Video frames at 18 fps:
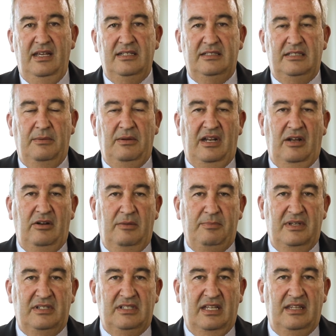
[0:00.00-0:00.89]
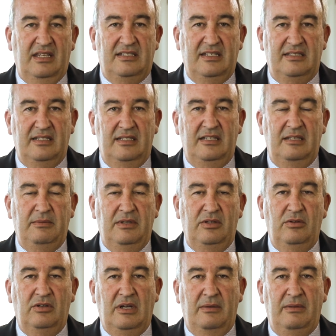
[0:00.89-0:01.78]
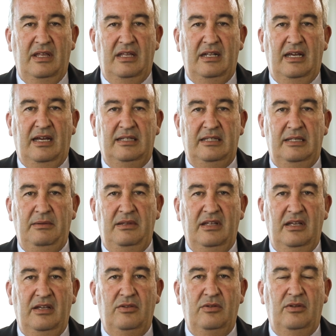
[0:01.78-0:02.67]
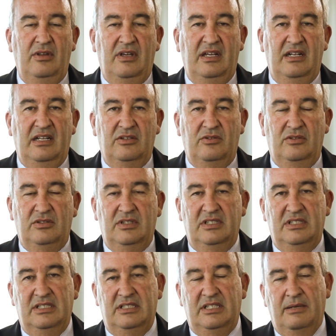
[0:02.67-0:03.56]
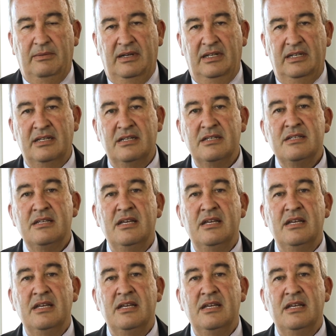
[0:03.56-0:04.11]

este verano, a pesar de ese sentimiento que había de negatividad o de que las cosas estaban